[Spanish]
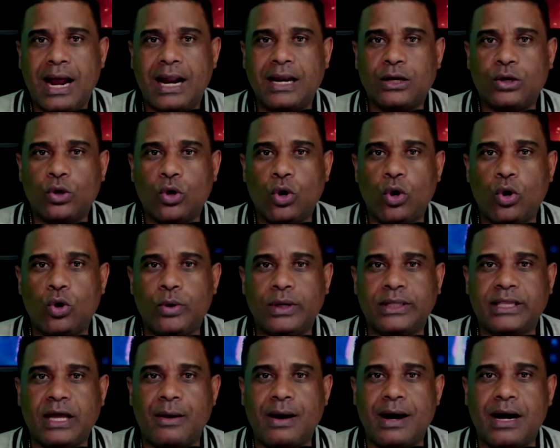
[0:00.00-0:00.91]
al Cro lo
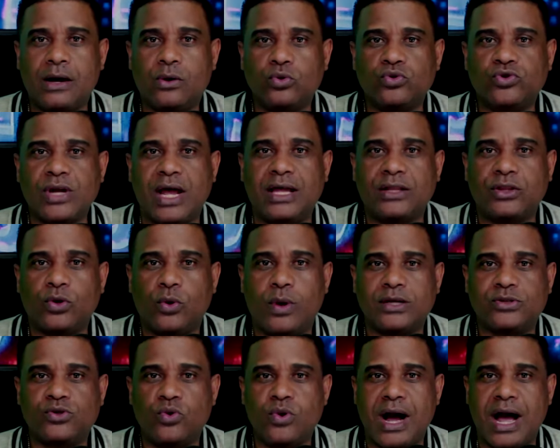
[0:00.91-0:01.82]
estaban
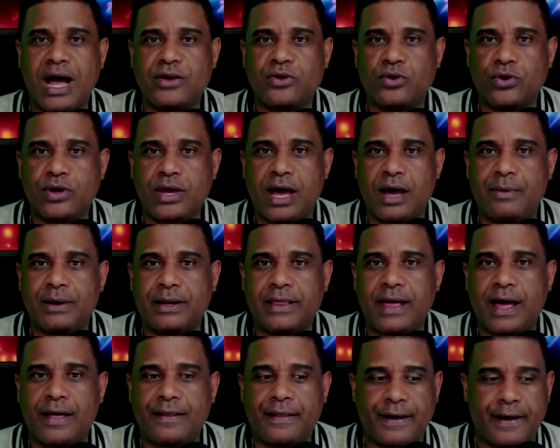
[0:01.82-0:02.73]
acusando hace un año ya,
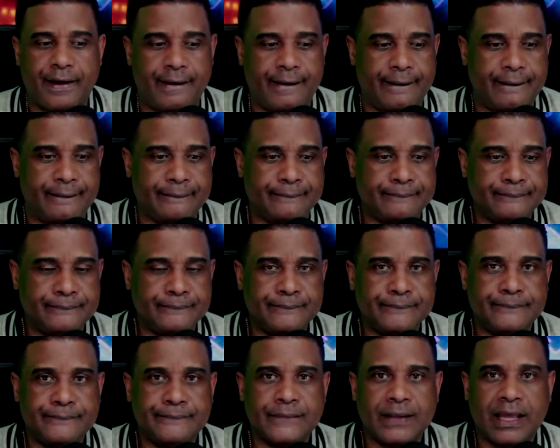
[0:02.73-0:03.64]
¿verdad? De,
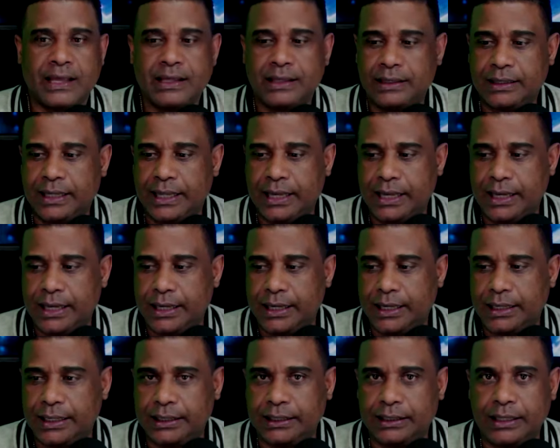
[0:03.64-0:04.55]

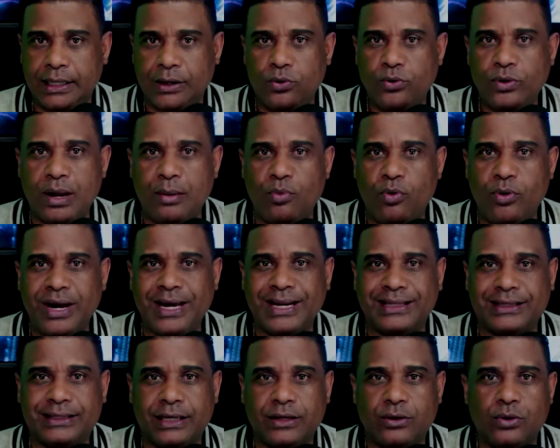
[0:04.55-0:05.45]
de, una
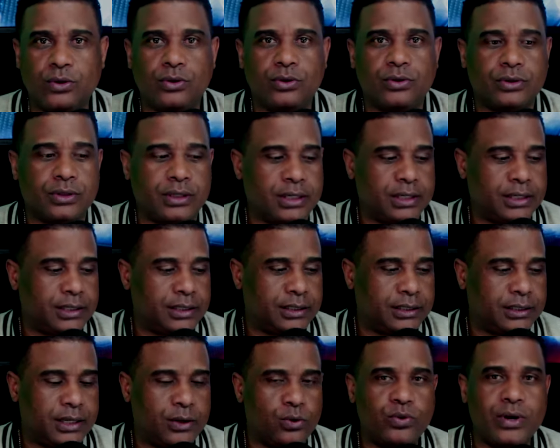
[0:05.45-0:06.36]
muerte, ¿no?
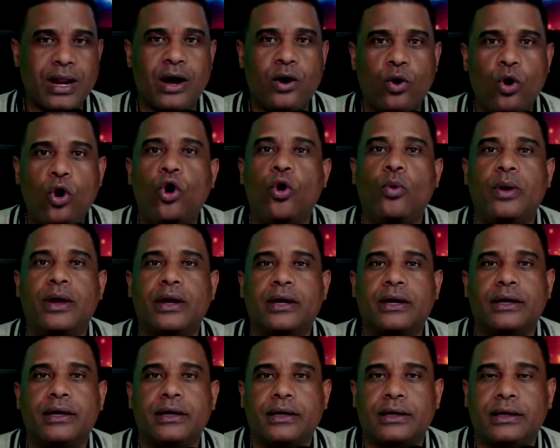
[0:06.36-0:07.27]
De, de, una
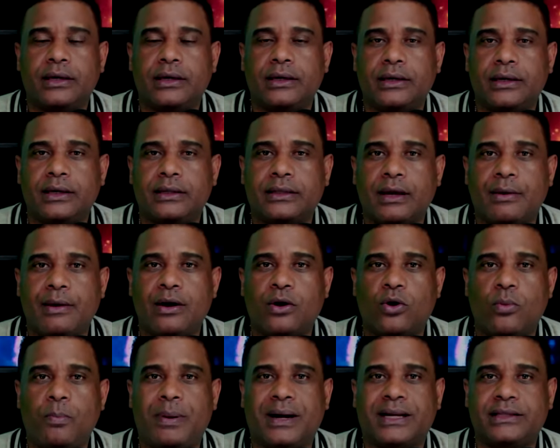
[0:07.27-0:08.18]
joven que
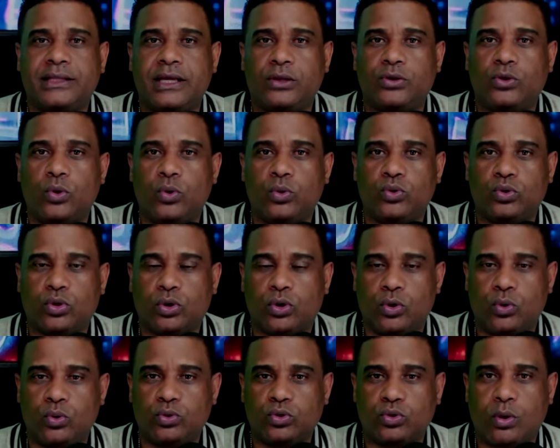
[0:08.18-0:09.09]
estaban compartiendo
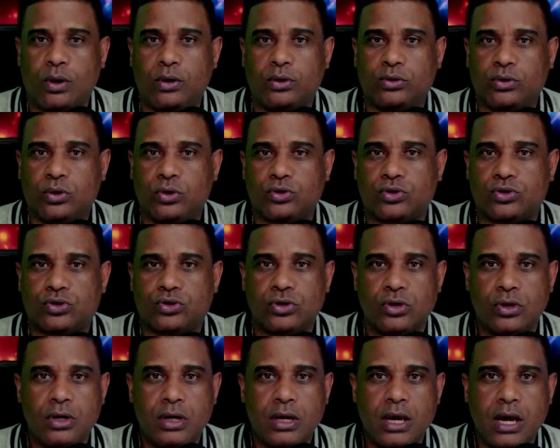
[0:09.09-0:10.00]
junto a
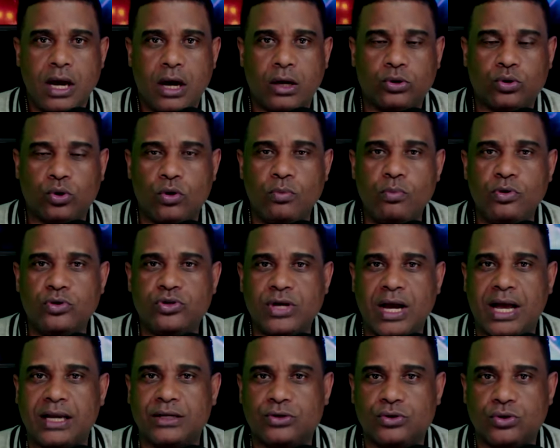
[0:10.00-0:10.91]
otros, a otros
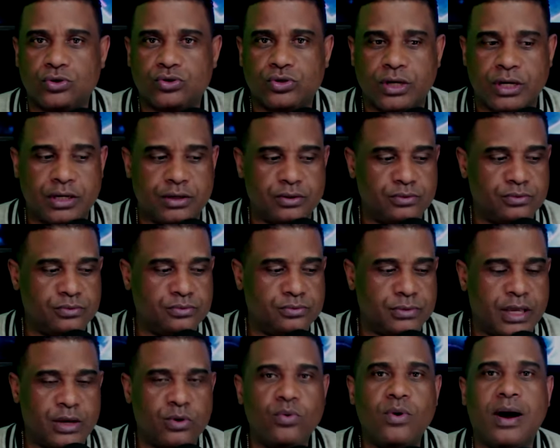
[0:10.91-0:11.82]
muchachos
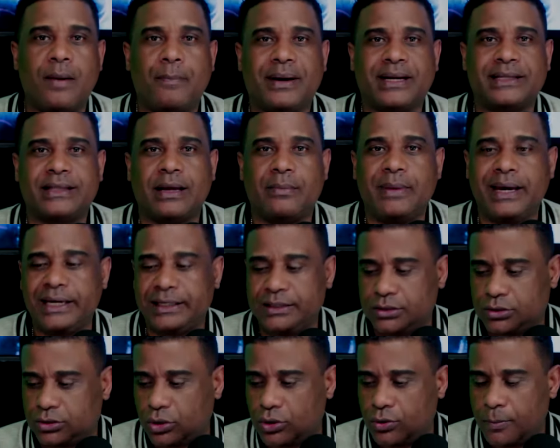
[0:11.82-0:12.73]
en, en un
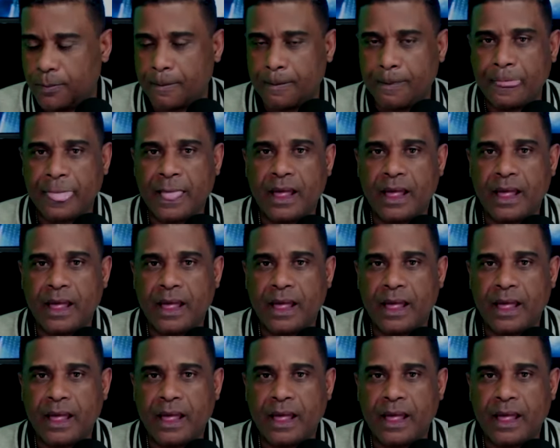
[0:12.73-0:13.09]
apartamento.